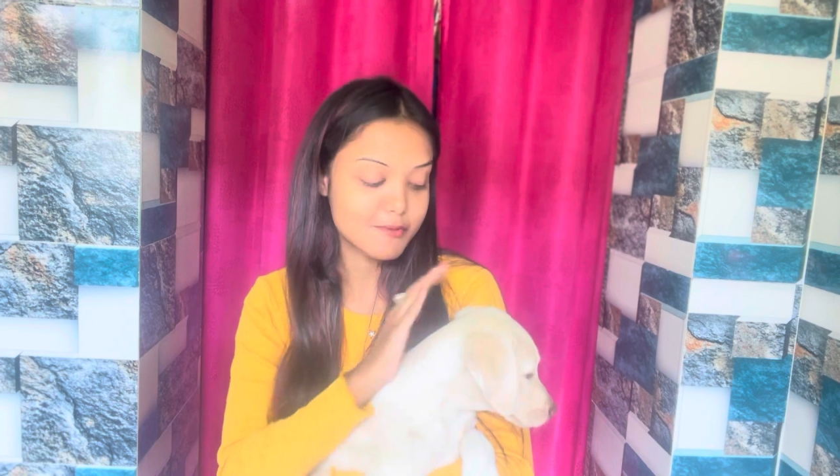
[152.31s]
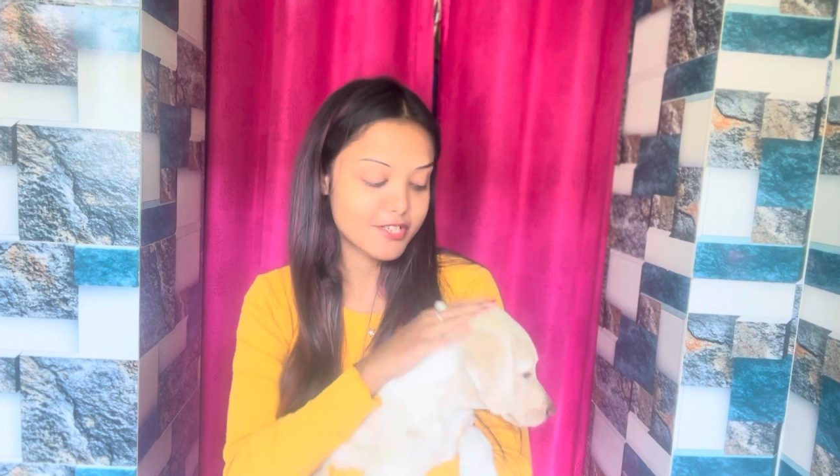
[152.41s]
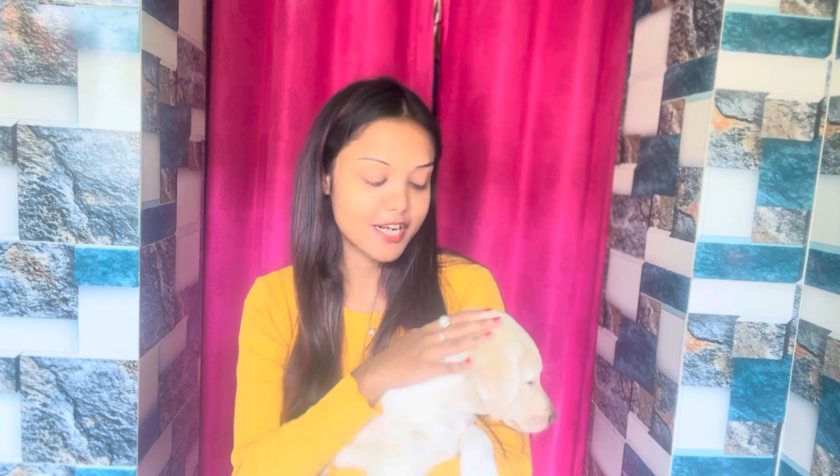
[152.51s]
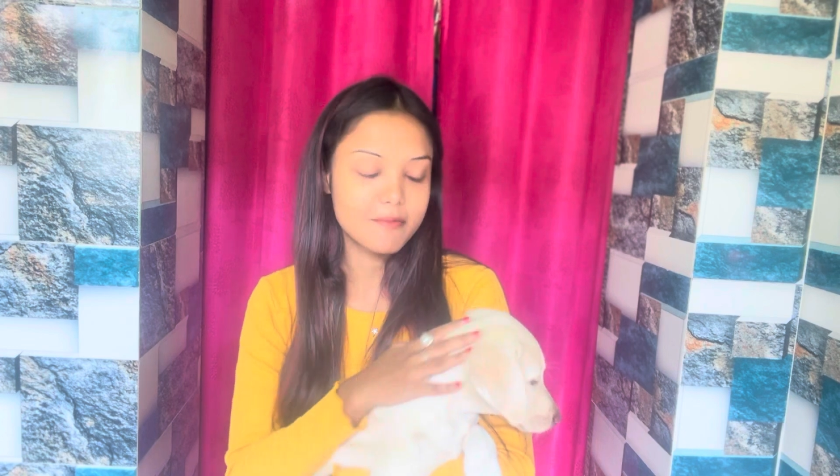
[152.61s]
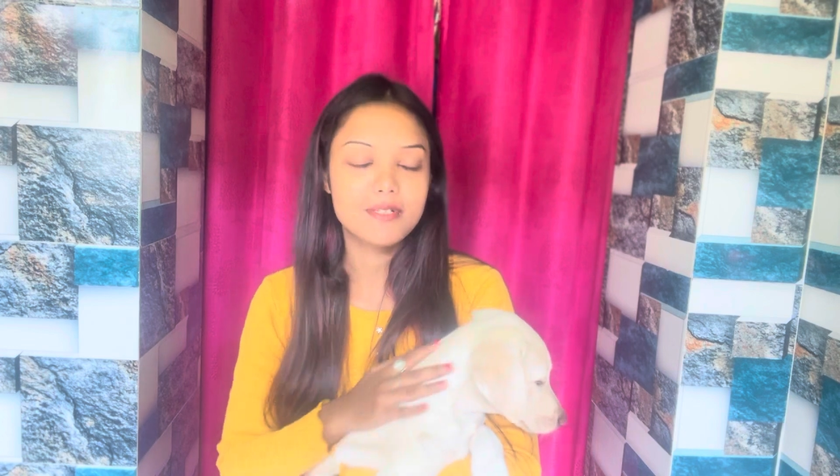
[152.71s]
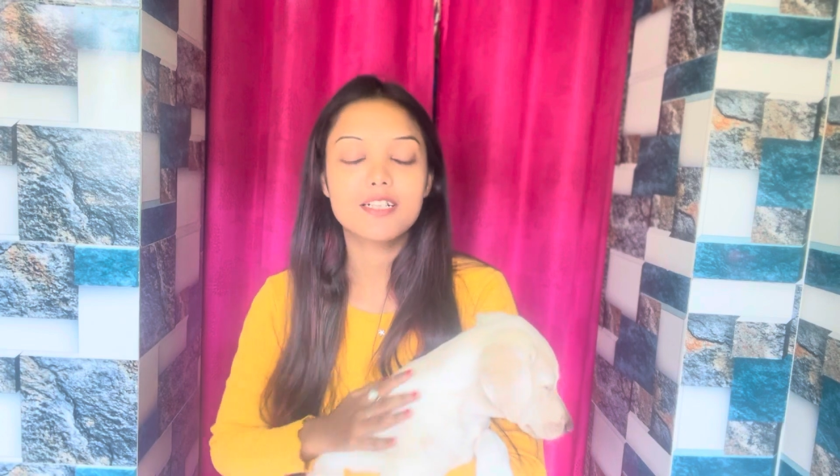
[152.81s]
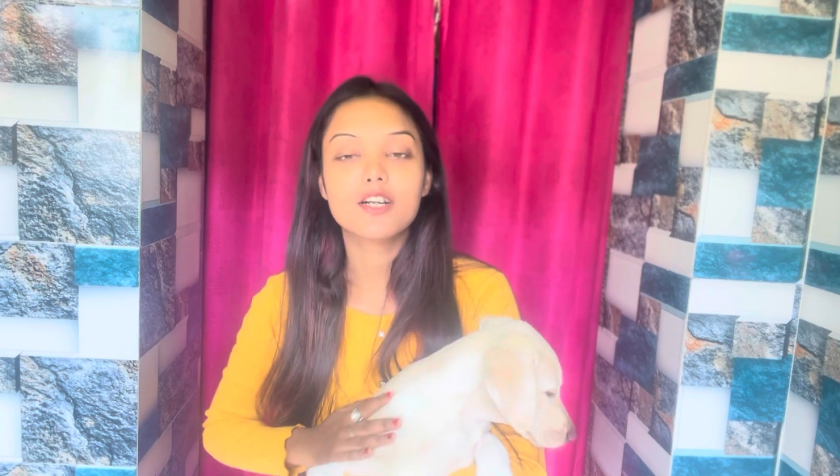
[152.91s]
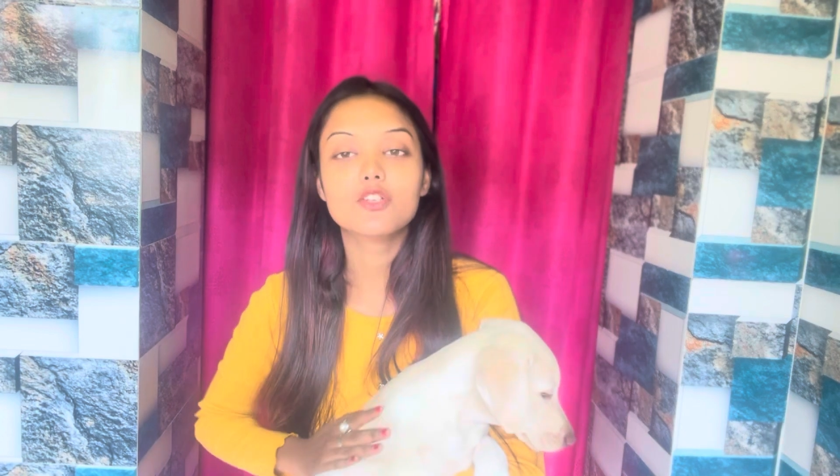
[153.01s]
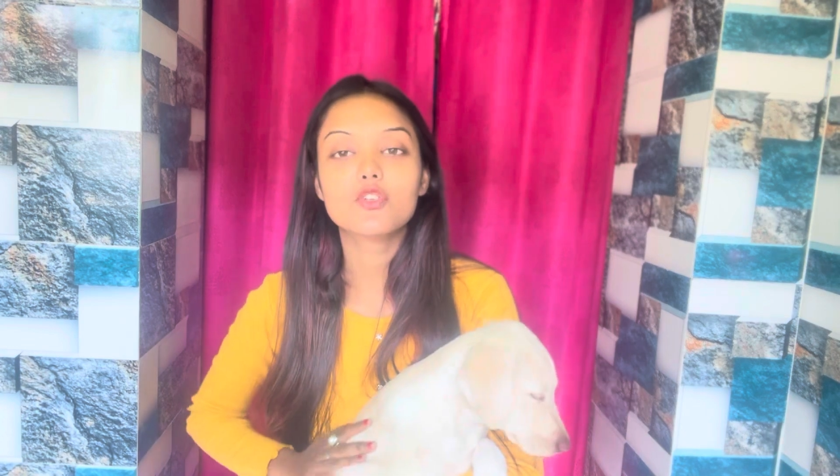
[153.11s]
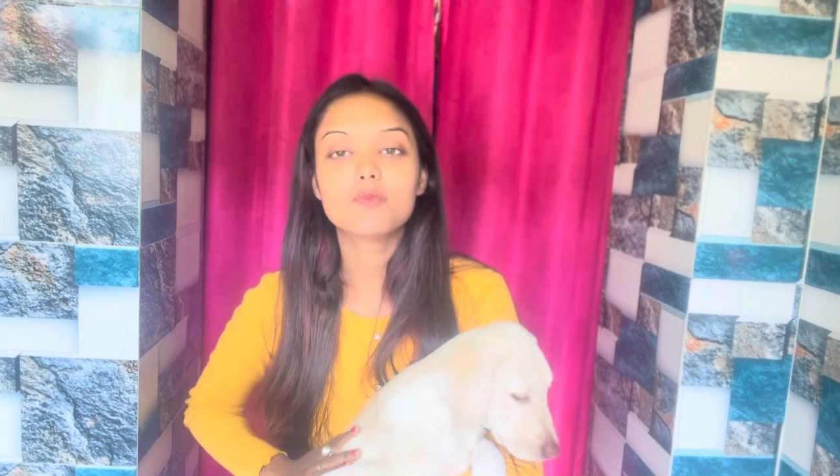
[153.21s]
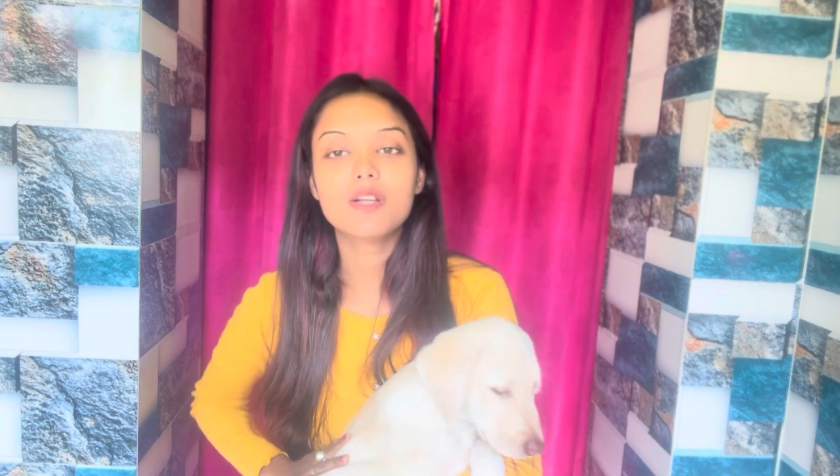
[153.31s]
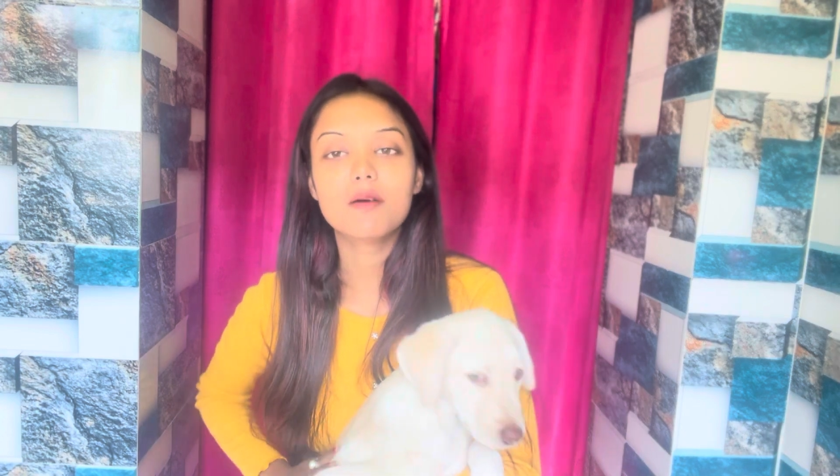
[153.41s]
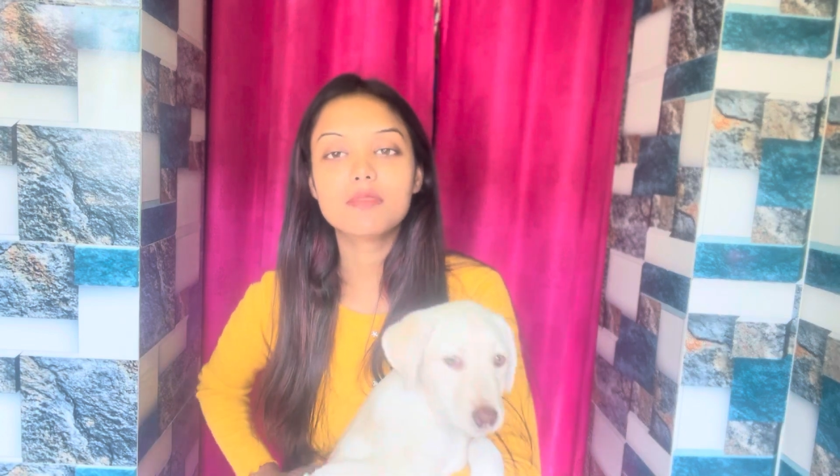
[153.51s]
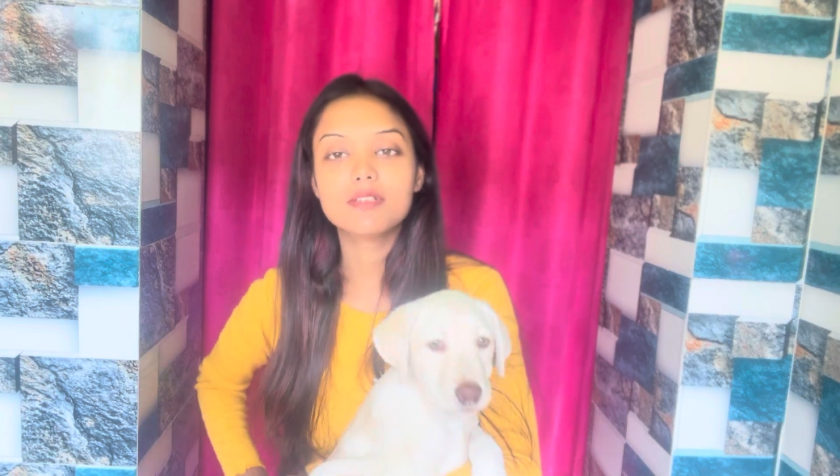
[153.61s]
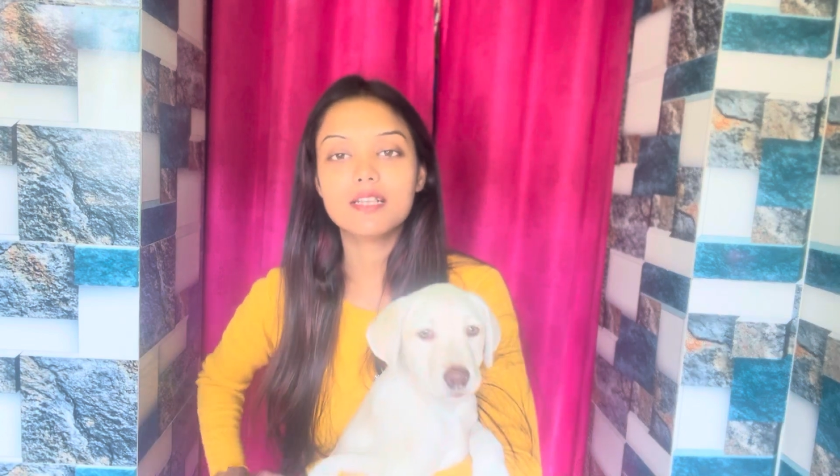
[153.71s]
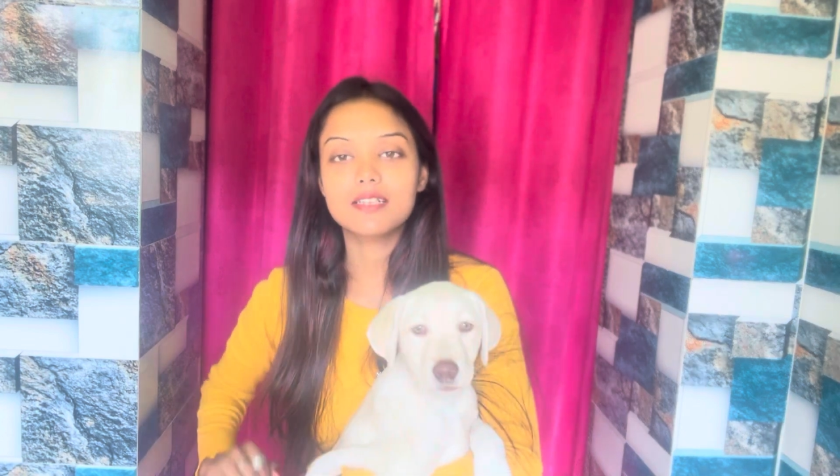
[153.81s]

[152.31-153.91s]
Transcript: সাবস্ক্রাইবার কারণ তোমরা আমার